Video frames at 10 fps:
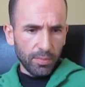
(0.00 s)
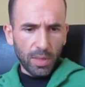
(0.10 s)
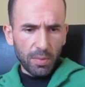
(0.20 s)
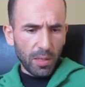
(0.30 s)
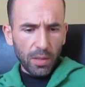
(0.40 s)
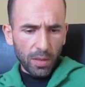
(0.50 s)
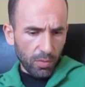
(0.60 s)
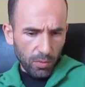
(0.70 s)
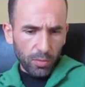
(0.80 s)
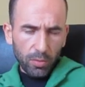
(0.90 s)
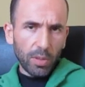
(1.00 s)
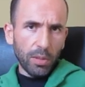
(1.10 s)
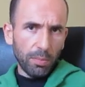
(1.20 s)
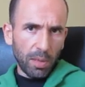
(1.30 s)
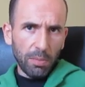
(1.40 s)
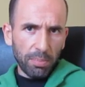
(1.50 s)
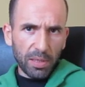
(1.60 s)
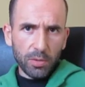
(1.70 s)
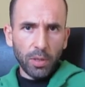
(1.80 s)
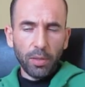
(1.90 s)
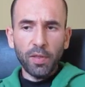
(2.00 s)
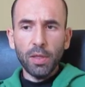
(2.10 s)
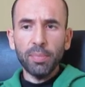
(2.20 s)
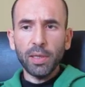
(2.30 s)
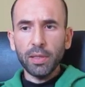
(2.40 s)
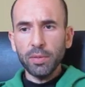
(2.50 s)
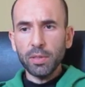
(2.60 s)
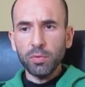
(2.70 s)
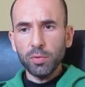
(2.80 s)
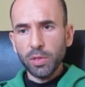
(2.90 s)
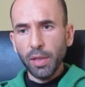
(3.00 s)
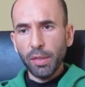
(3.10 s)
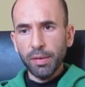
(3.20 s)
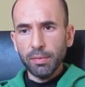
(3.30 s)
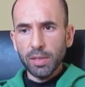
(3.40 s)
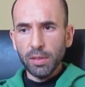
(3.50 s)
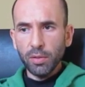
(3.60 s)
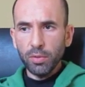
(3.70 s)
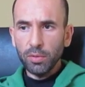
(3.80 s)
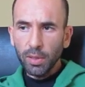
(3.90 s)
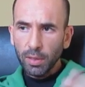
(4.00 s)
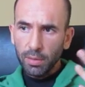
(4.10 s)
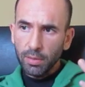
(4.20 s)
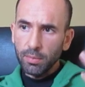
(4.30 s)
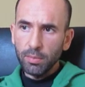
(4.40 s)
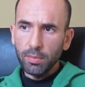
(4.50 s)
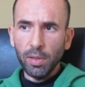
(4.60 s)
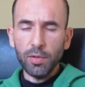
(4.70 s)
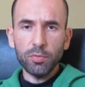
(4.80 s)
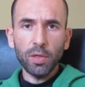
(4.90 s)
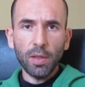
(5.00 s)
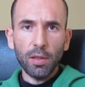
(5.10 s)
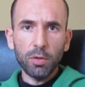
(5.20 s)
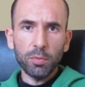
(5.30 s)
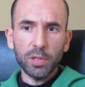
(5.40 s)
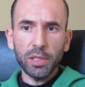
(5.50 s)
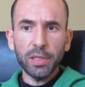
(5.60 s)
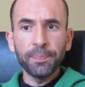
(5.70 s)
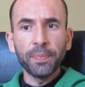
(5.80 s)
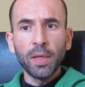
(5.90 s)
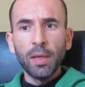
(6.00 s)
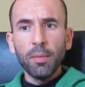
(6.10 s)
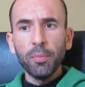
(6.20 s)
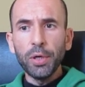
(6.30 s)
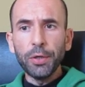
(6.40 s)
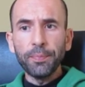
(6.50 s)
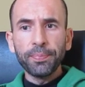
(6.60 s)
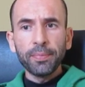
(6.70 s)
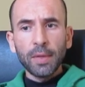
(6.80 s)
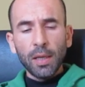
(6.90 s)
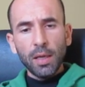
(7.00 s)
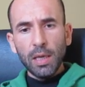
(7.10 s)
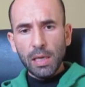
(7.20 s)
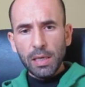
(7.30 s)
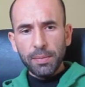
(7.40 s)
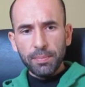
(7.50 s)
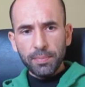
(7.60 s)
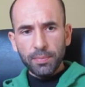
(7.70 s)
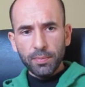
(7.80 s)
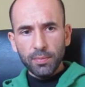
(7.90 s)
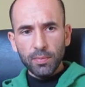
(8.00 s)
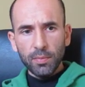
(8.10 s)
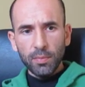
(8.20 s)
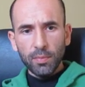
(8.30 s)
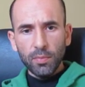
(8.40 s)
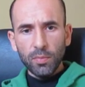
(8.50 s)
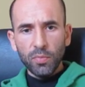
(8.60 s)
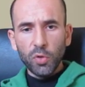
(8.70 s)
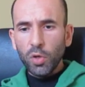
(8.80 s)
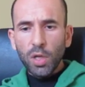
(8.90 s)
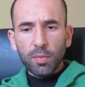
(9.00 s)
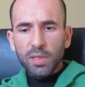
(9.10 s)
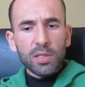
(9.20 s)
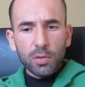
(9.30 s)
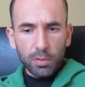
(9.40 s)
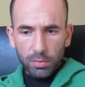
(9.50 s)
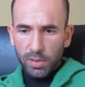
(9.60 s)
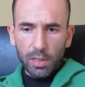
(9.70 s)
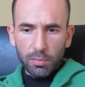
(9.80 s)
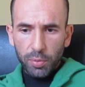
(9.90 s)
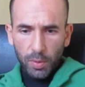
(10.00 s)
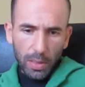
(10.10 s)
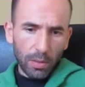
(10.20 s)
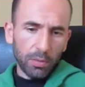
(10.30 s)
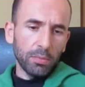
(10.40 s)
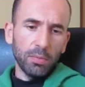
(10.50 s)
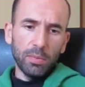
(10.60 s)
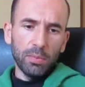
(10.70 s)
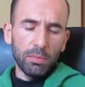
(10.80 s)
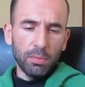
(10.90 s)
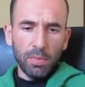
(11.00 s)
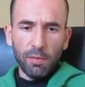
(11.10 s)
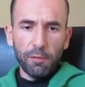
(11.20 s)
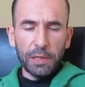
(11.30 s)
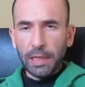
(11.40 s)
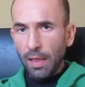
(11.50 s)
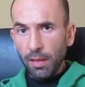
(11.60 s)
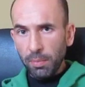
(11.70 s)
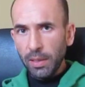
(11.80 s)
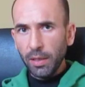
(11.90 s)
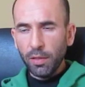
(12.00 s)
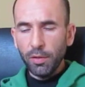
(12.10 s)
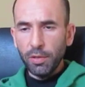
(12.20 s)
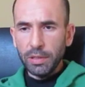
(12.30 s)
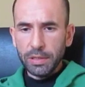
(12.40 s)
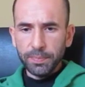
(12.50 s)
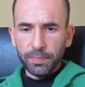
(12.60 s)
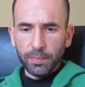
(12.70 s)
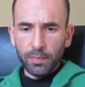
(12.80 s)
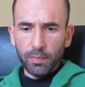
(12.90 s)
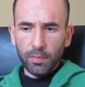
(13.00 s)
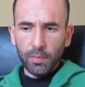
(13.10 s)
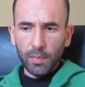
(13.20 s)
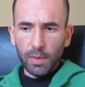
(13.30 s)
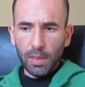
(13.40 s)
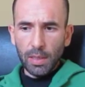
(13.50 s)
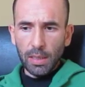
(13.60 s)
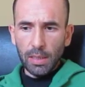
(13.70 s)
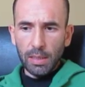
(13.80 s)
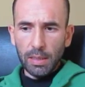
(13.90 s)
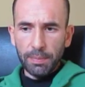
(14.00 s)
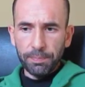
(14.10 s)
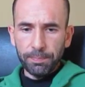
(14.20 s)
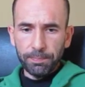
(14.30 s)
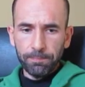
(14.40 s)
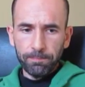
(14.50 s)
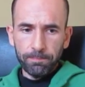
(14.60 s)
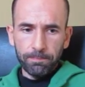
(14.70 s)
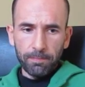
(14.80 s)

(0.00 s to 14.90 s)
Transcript: de, mí haciendo el, emplasto de arcilla para que veas cómo se hace, si no te haces una idea de cómo sería. Bueno, em, yo le he visto y he comprobado infinidad de aplicaciones. Em,